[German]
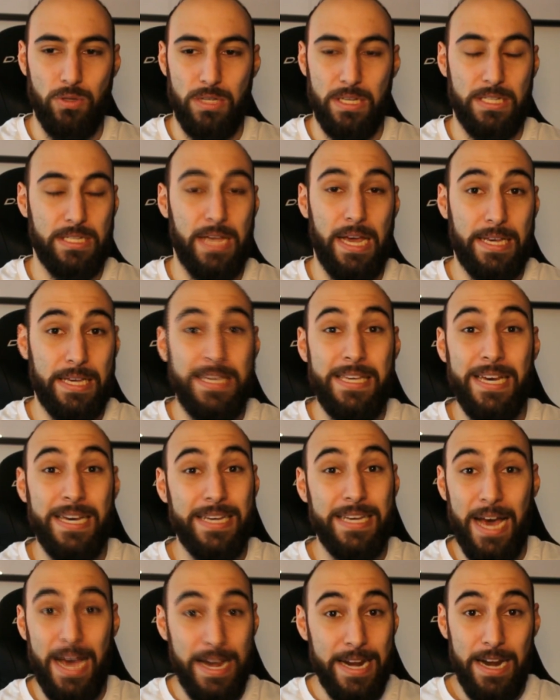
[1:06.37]
Ich zeige
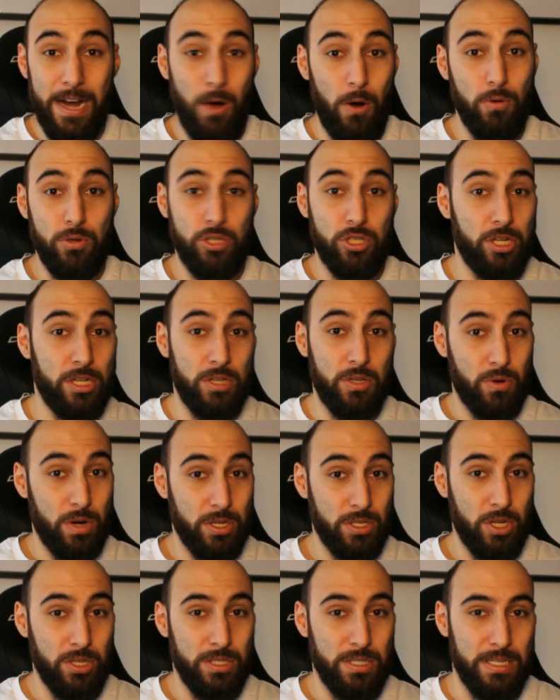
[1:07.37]
hier keine Ausschnitte
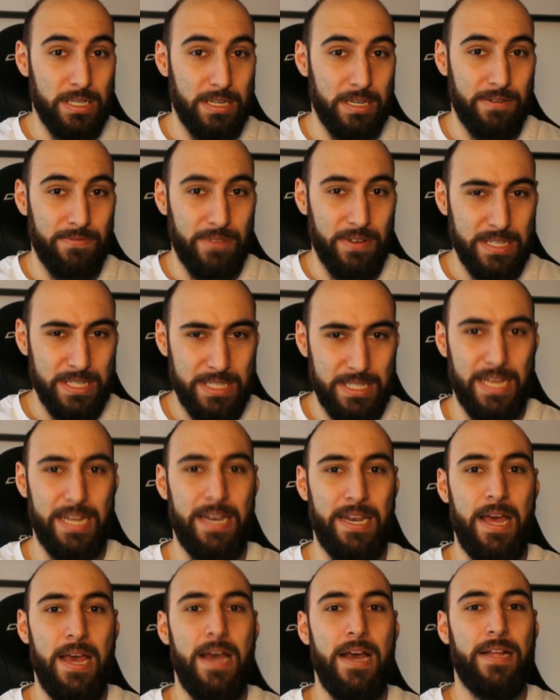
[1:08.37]
oder sonst irgendwas,
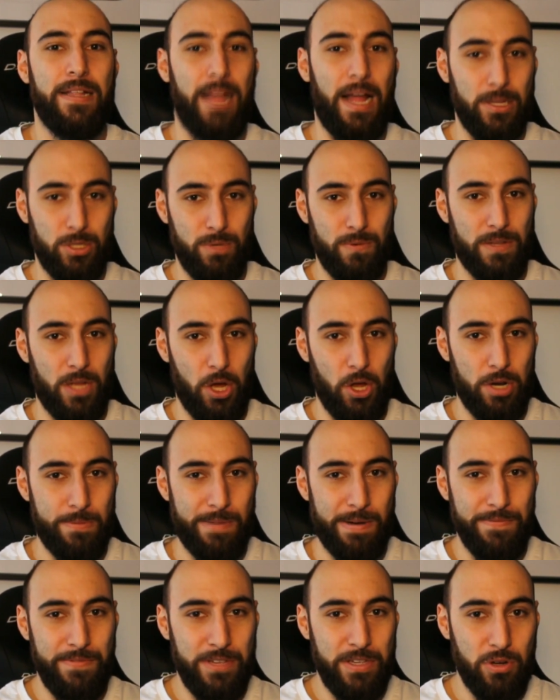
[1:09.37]
denn dazu wird auch
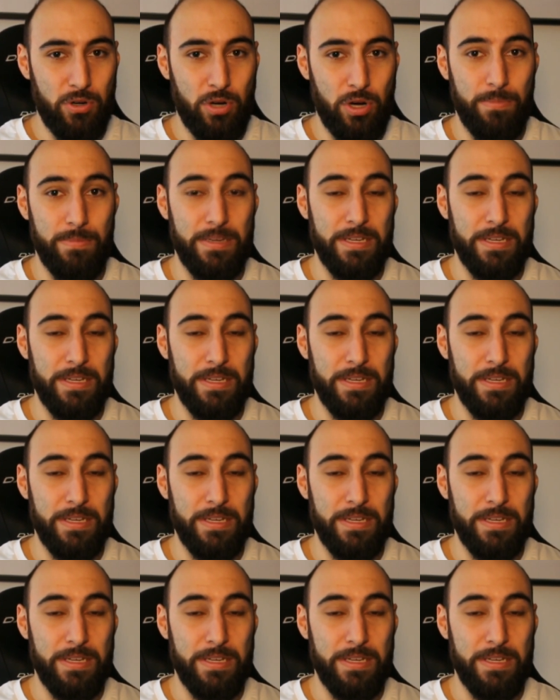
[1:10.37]
nochmal ein Video kommen.